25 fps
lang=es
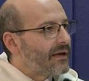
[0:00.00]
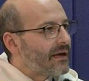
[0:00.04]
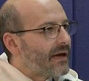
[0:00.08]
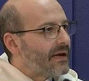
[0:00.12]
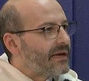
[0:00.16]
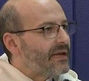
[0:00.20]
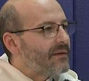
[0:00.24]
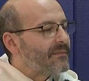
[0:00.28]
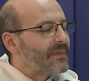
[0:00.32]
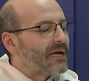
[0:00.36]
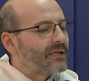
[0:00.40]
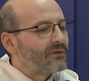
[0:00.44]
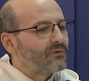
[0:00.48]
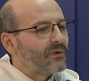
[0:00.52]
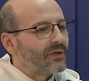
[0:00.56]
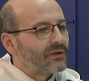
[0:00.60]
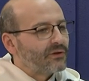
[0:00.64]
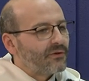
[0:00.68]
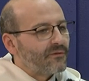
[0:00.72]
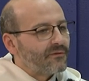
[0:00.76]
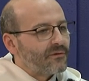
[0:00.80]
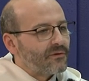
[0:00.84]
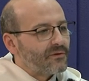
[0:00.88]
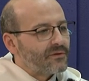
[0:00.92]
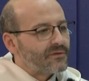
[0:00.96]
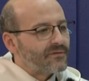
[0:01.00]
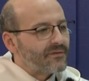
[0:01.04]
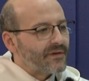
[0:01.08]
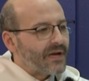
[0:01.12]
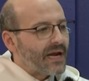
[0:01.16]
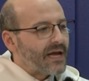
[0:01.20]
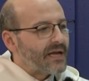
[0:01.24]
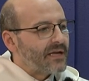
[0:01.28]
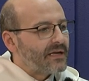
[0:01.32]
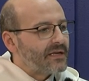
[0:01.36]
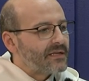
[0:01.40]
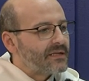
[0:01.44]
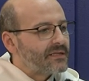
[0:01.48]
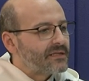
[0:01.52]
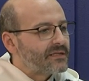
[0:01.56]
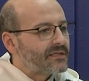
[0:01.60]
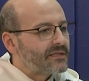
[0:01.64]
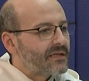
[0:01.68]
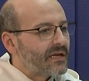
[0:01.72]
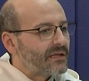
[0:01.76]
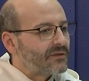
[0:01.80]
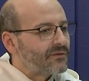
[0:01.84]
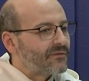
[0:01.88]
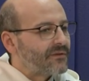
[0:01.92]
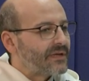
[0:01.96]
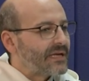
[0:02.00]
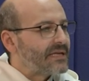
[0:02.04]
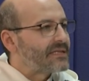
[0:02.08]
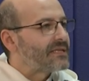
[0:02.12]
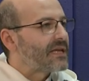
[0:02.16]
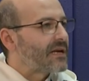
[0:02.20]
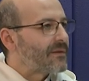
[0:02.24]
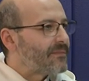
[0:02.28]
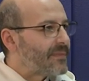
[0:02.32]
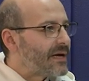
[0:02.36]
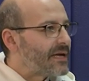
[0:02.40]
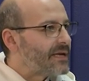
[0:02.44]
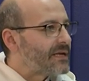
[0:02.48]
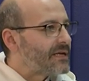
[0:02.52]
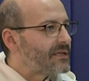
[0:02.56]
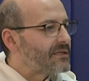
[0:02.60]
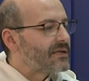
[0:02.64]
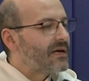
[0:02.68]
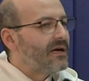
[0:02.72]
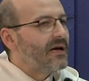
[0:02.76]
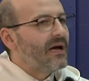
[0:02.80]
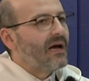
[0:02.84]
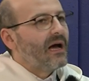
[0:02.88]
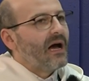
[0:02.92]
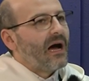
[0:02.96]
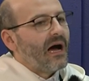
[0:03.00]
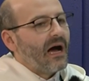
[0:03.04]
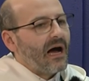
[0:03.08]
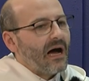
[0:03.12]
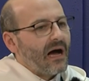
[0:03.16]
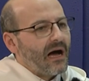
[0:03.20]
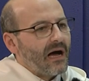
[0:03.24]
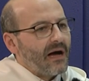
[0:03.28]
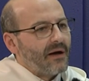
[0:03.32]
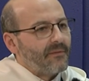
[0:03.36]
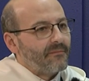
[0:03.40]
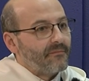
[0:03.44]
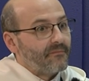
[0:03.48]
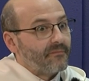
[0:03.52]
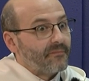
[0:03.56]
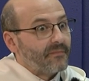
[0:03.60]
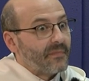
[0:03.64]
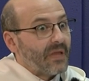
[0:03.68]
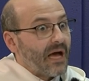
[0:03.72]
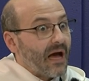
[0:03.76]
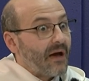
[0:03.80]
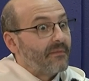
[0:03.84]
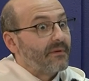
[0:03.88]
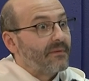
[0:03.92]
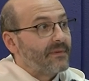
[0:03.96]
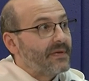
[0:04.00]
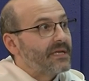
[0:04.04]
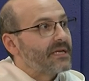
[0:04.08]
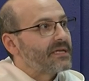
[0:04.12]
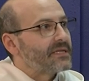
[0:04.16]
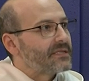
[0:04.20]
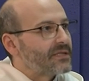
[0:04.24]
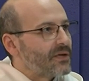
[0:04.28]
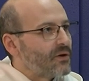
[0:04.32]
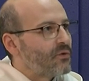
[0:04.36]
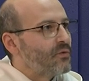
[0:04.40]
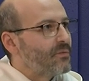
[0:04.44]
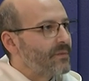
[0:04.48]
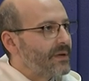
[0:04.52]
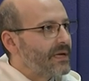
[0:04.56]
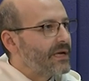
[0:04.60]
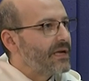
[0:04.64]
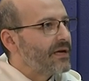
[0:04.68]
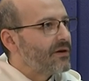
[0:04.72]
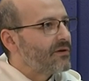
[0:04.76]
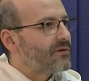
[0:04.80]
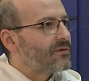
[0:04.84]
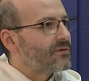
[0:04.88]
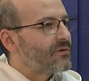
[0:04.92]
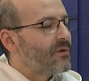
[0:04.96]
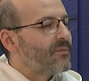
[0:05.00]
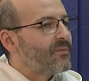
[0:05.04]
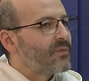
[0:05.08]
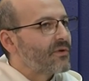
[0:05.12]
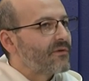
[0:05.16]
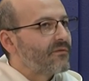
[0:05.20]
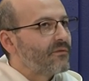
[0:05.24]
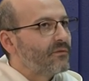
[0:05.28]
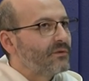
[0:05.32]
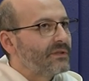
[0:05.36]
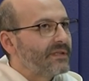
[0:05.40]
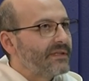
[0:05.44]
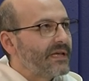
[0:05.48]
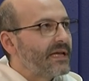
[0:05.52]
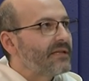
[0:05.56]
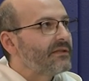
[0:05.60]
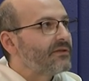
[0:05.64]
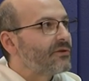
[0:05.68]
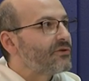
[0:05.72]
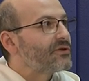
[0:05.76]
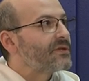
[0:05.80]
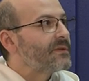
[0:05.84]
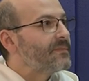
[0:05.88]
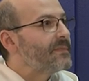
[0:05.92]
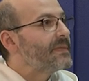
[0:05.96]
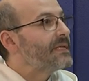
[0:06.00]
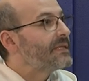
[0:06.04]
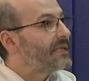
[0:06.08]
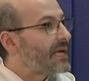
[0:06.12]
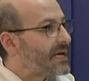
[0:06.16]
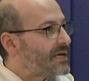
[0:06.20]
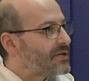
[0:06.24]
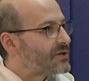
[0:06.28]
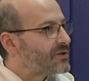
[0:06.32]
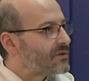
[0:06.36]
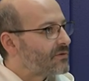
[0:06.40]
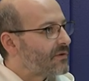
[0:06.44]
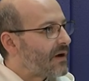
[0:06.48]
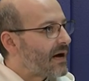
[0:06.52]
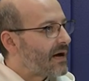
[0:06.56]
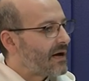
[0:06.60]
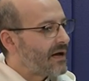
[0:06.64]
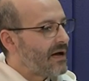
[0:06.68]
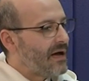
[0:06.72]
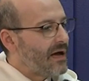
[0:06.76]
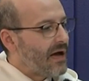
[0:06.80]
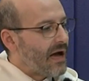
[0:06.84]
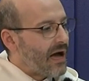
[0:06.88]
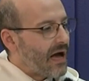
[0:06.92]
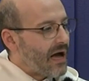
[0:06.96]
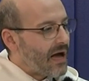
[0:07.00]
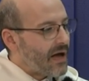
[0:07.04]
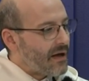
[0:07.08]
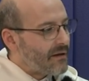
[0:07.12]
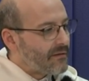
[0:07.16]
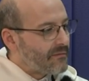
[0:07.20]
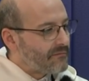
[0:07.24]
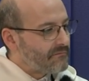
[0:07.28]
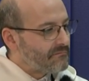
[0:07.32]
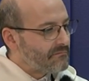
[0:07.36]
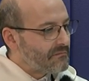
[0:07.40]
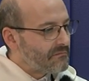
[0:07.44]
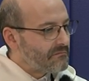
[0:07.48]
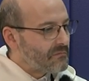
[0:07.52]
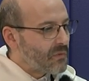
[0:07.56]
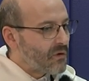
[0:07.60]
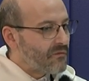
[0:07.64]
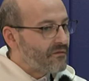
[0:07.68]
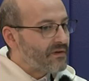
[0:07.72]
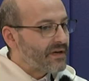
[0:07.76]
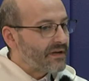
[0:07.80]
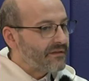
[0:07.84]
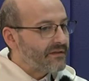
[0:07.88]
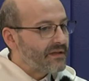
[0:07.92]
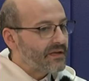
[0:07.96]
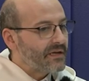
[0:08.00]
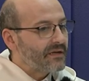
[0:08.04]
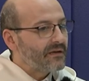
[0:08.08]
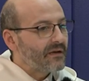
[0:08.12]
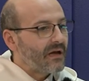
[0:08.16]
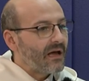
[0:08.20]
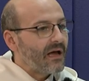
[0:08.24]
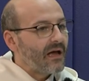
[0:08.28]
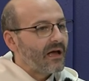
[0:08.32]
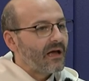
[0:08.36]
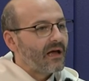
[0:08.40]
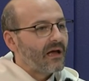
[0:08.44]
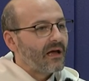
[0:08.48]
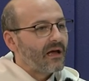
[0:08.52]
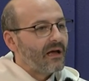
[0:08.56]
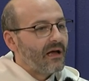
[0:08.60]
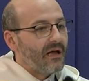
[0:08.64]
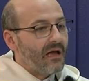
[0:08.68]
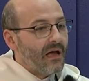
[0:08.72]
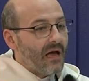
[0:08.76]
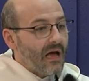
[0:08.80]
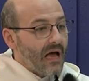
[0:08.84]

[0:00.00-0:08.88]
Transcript: animando a todos los frailes y a todas las hermanas a, mm, a vivir este jubileo con profundidad nos invita a eso, a, mm, ofrecer a,